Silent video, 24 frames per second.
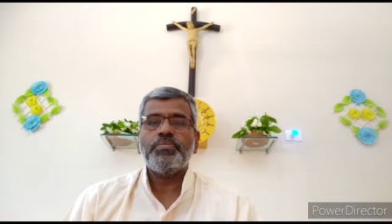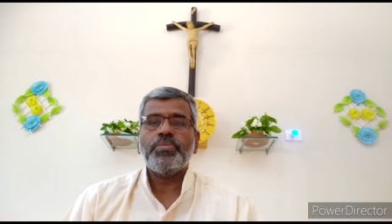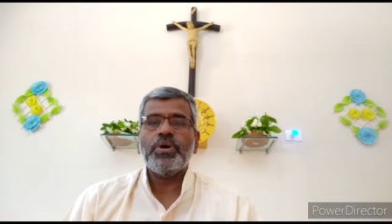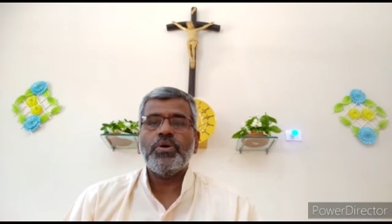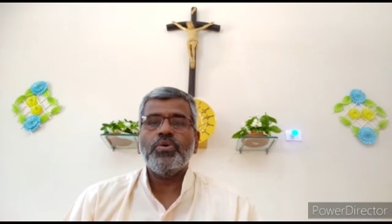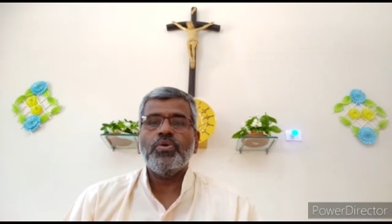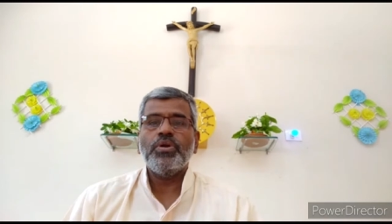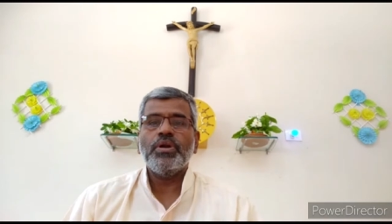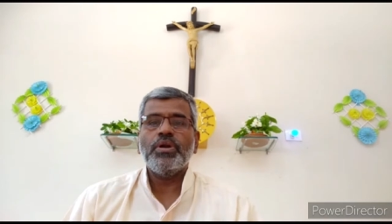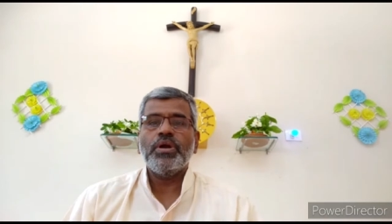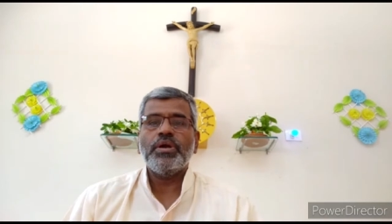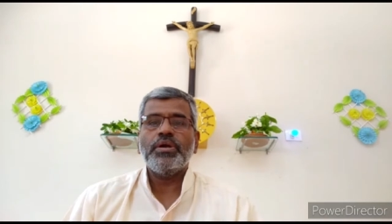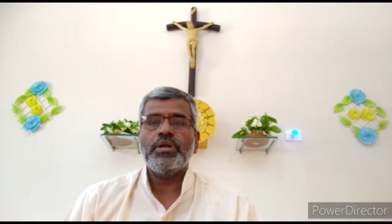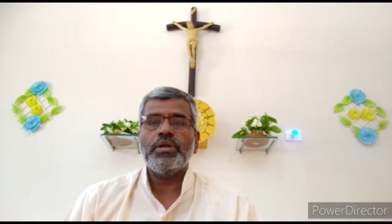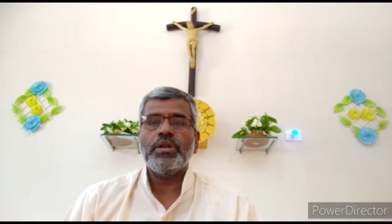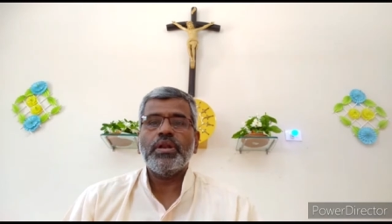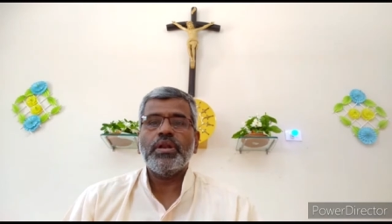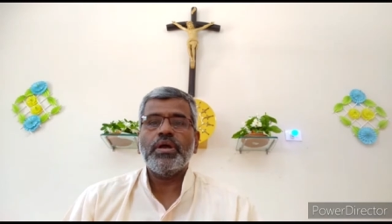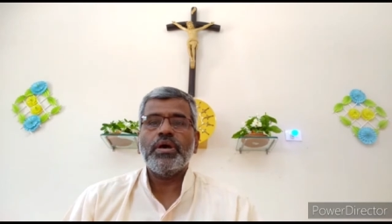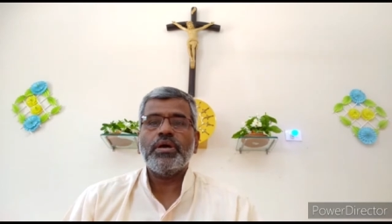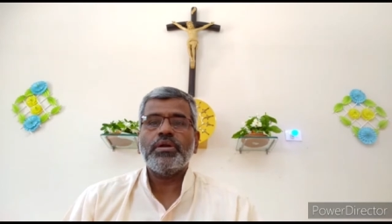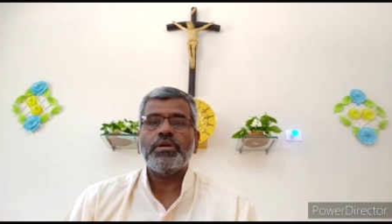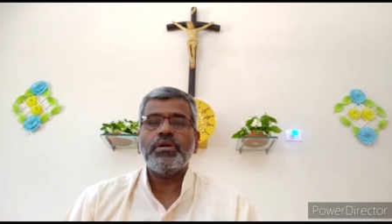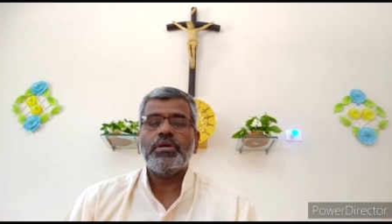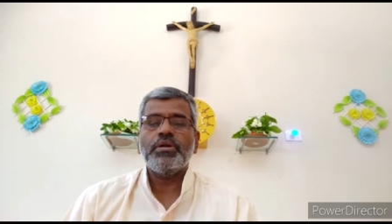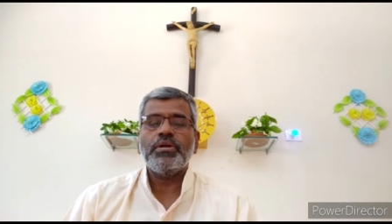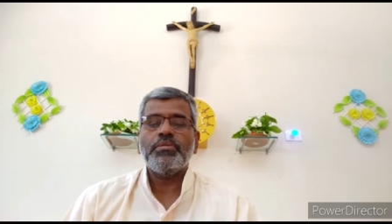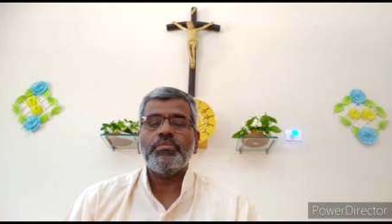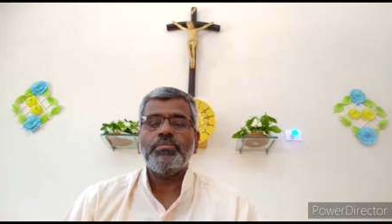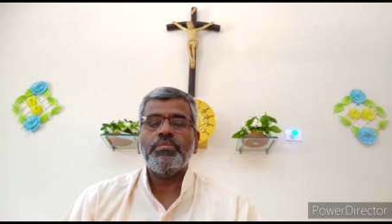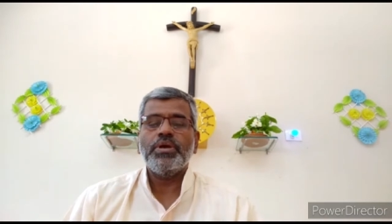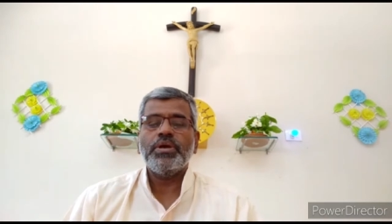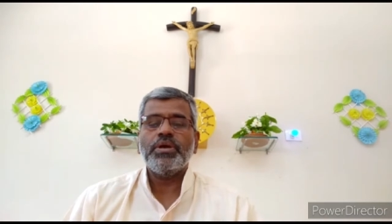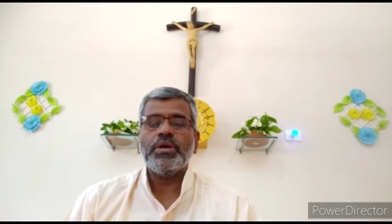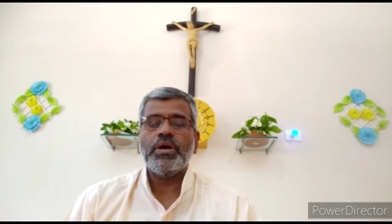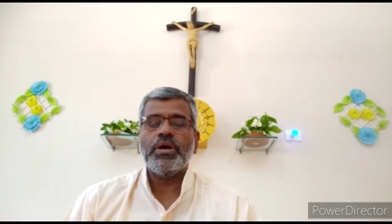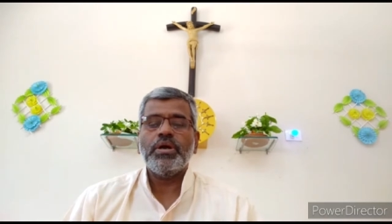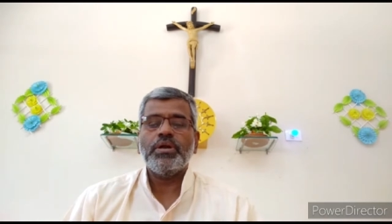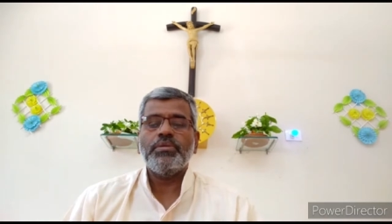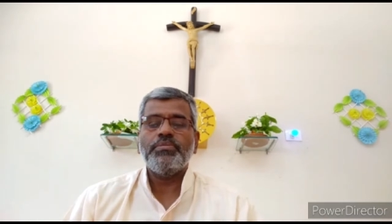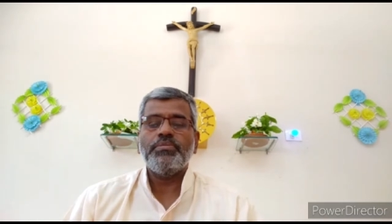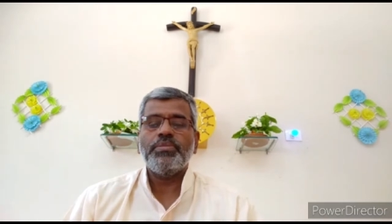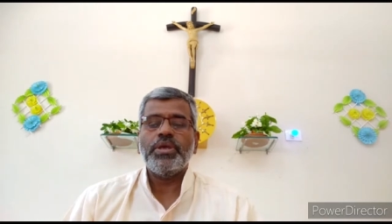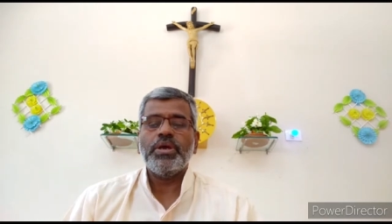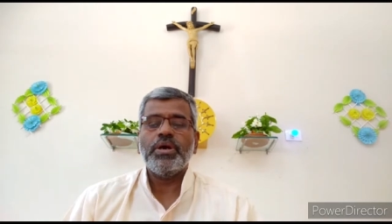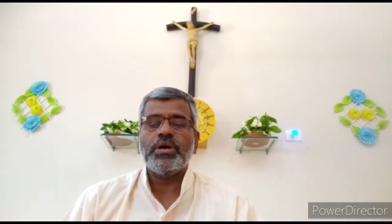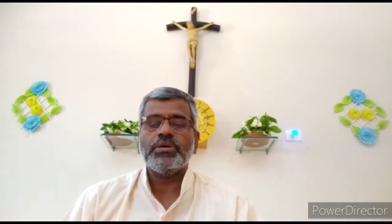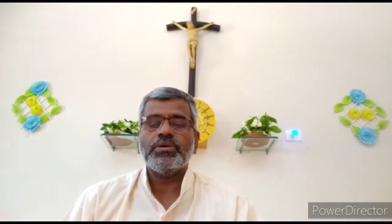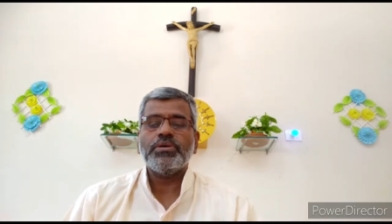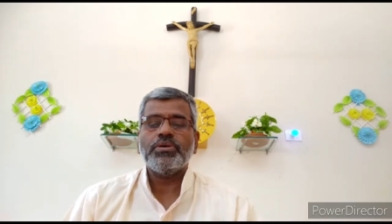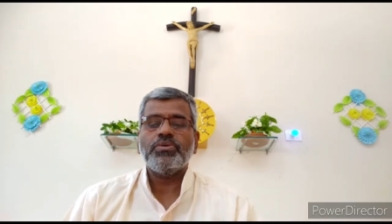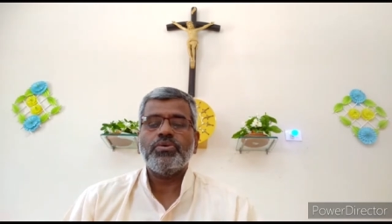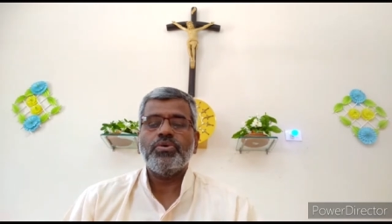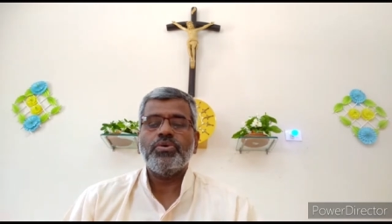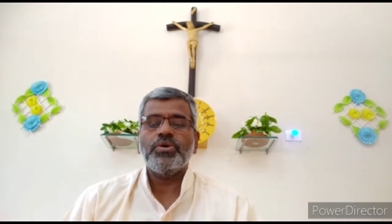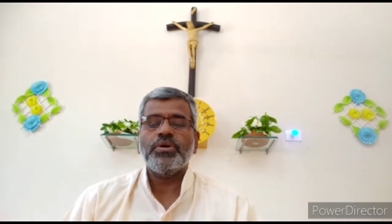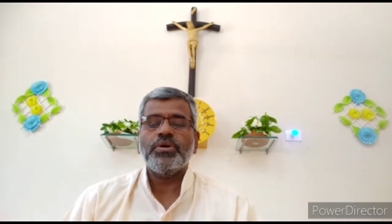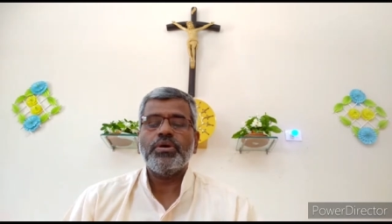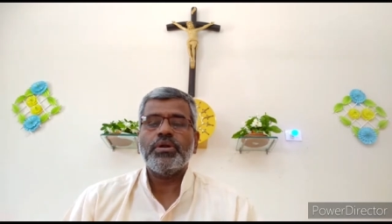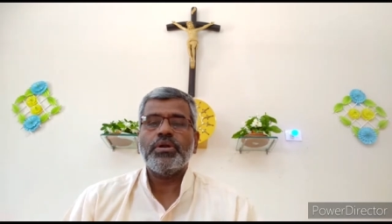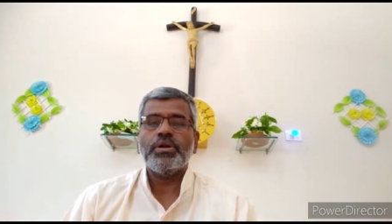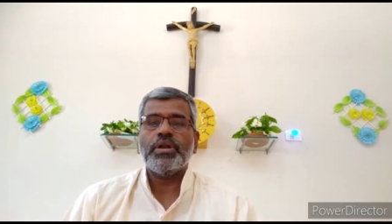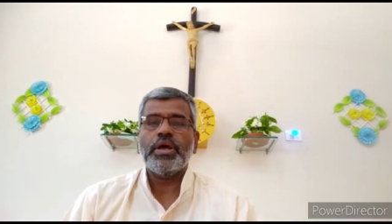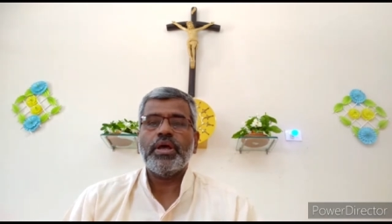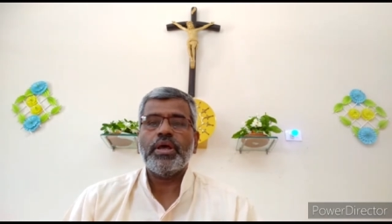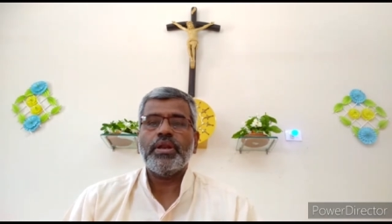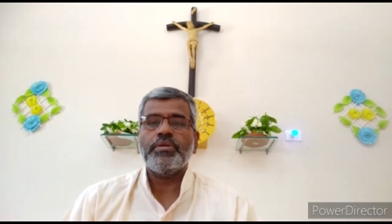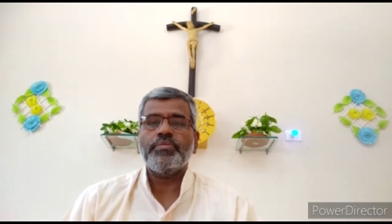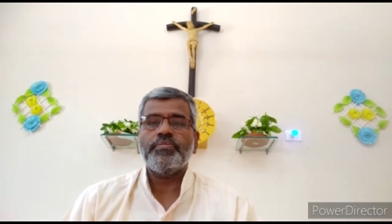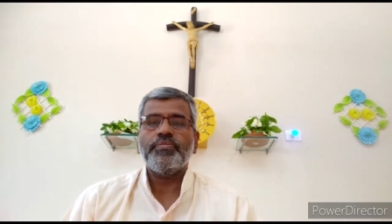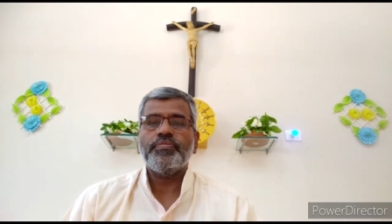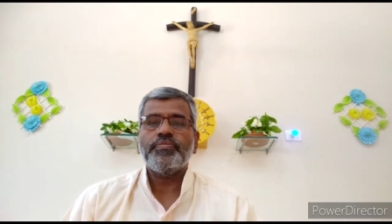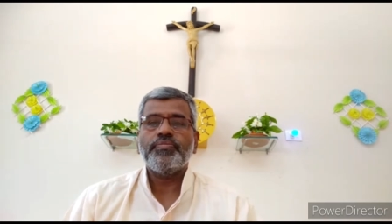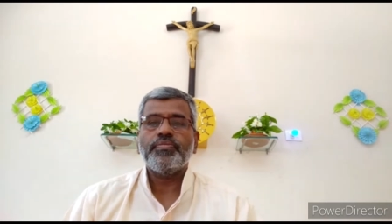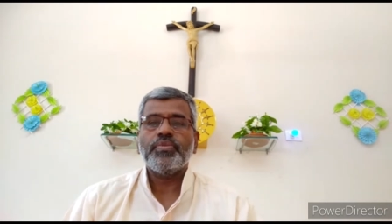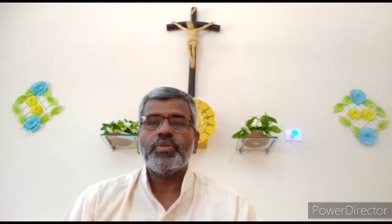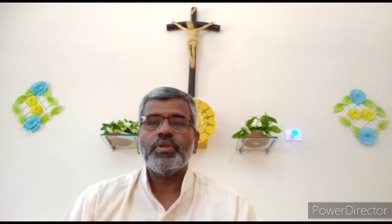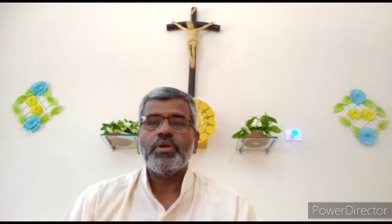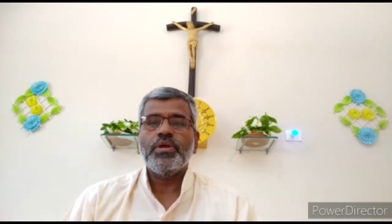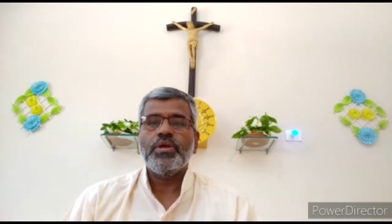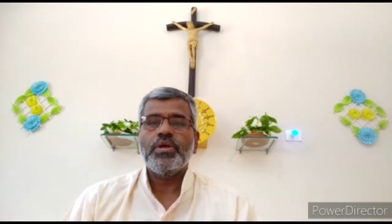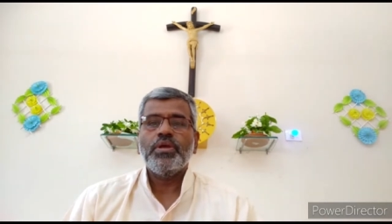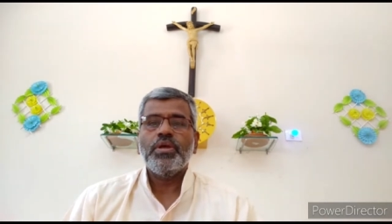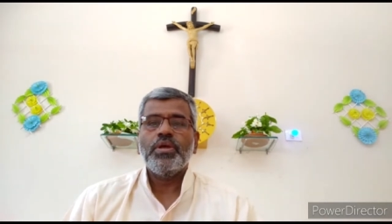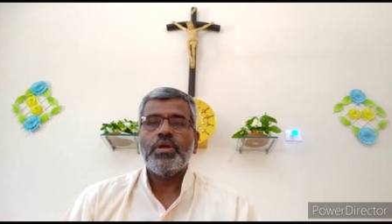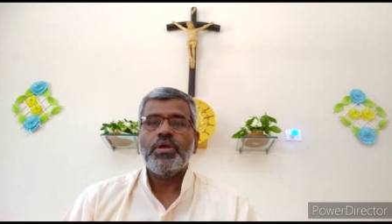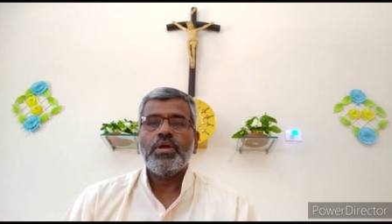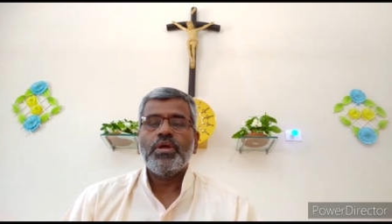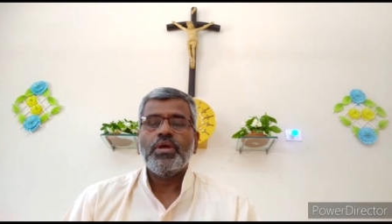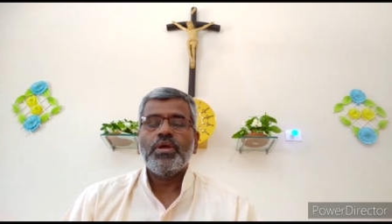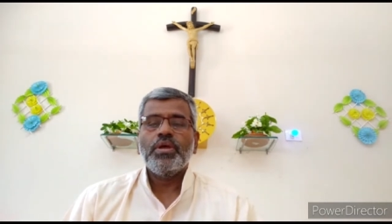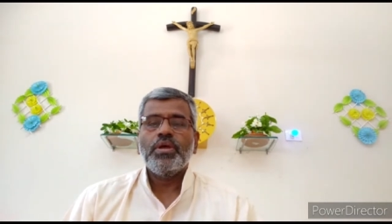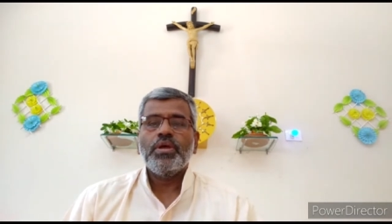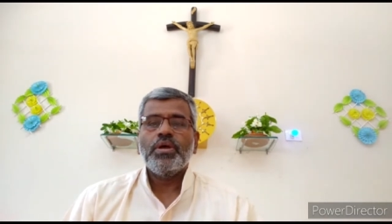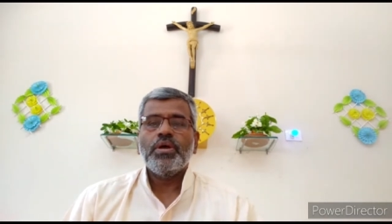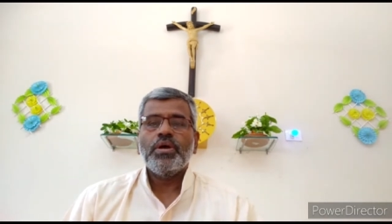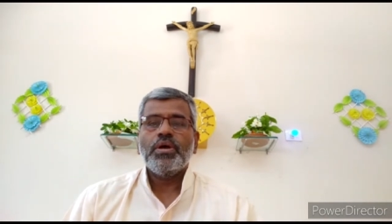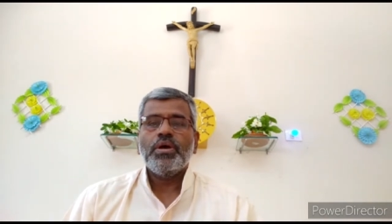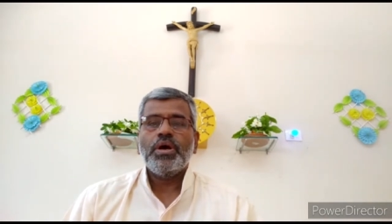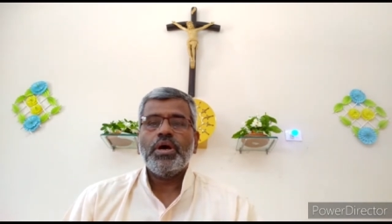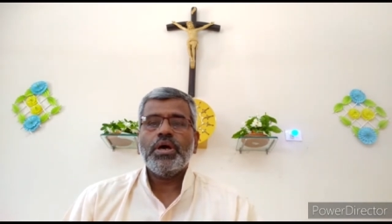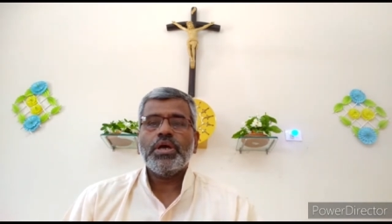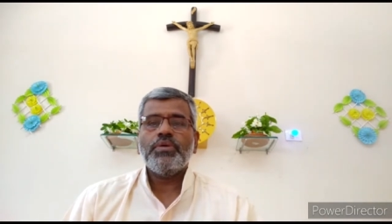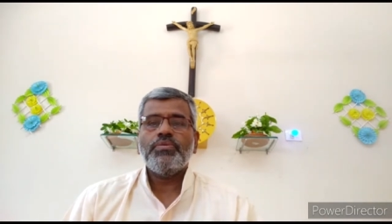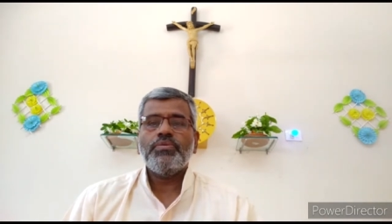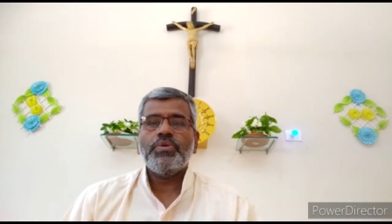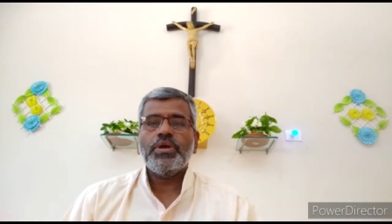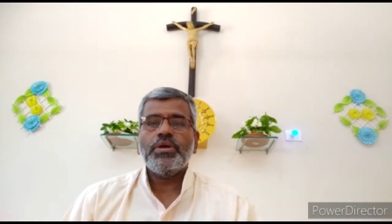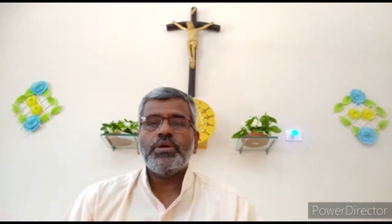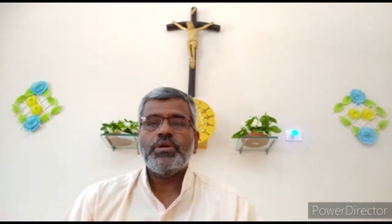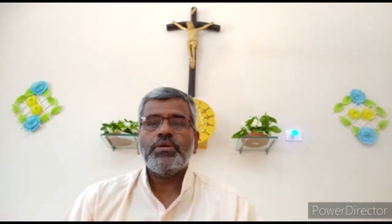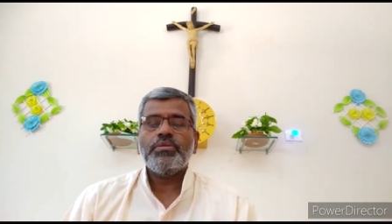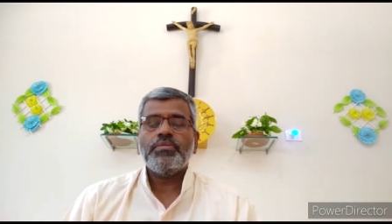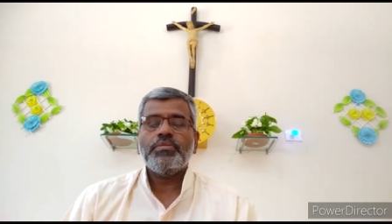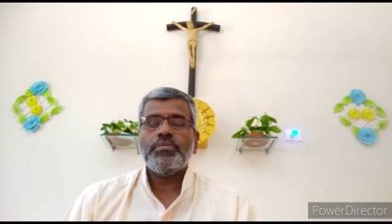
பவுல் அடிகளார் மிக அருமையாக கூறுகின்றார் ஆகவே